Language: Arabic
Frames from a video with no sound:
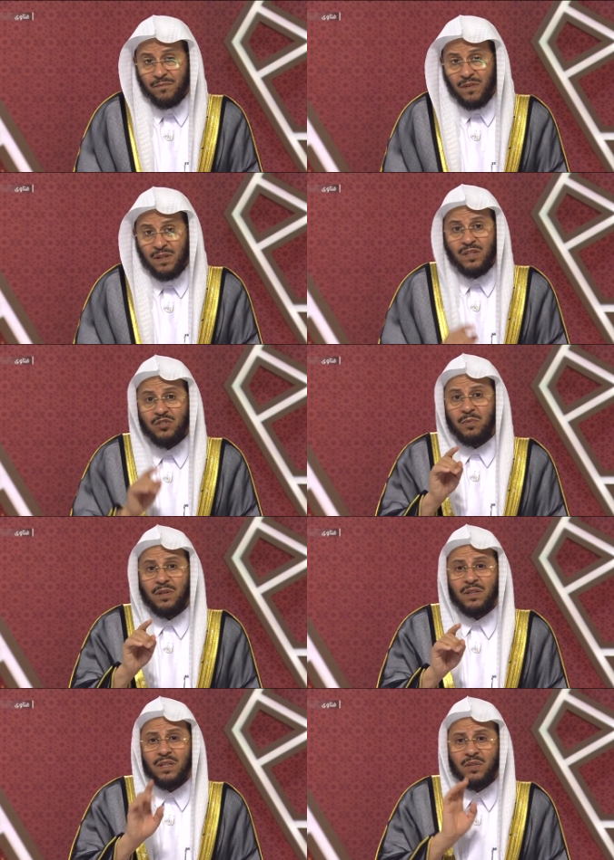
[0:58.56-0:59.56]
يجب عليه
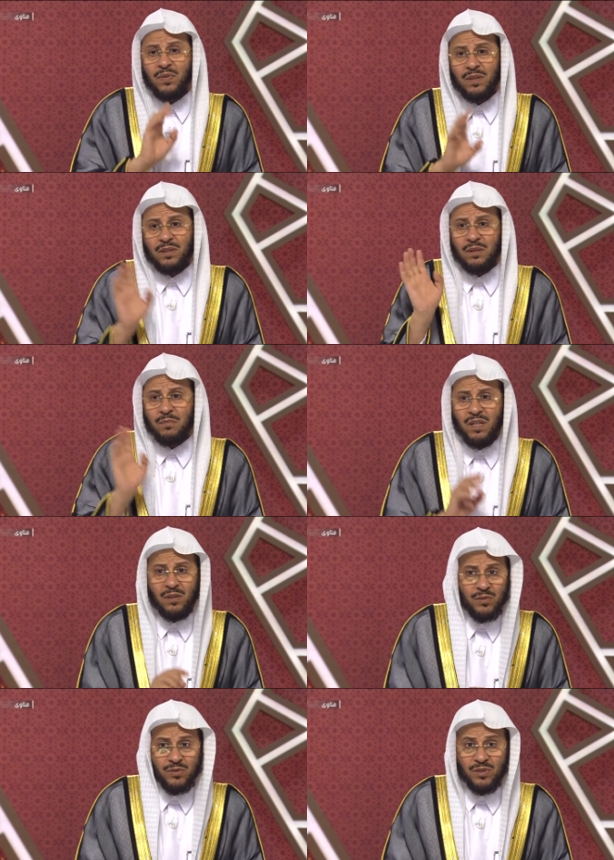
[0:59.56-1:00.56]
أن يدفع الدين ما
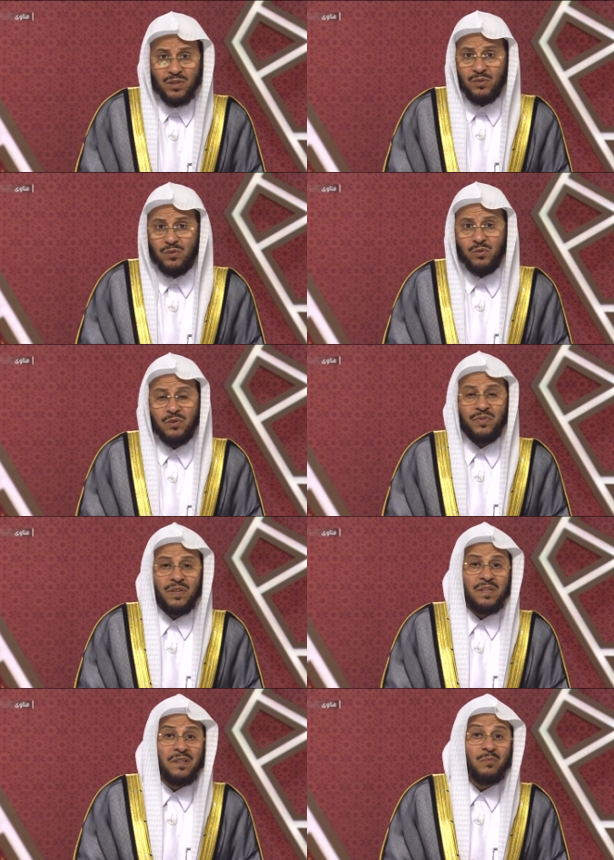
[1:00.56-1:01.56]
يحج لأنه يكون في
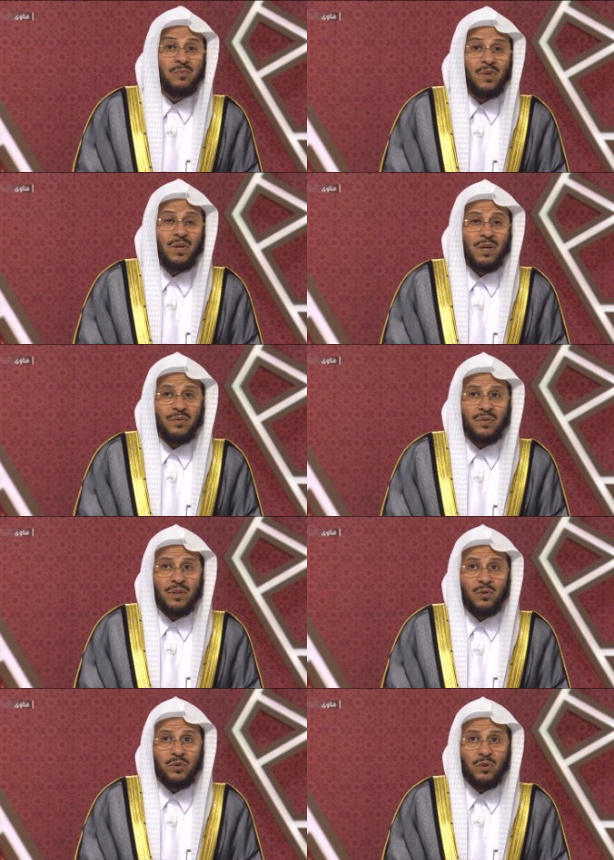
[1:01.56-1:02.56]
غير في
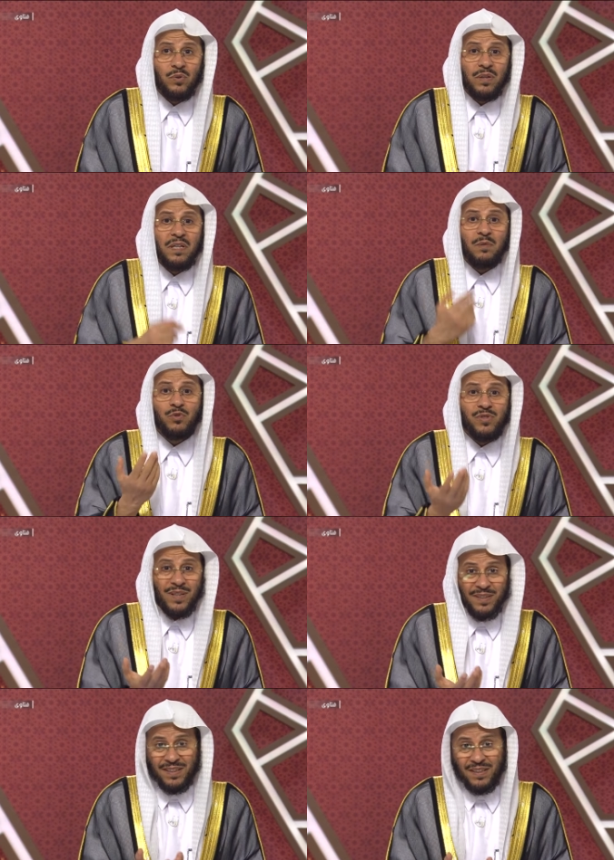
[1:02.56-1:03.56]
هو يكون غير مستطيع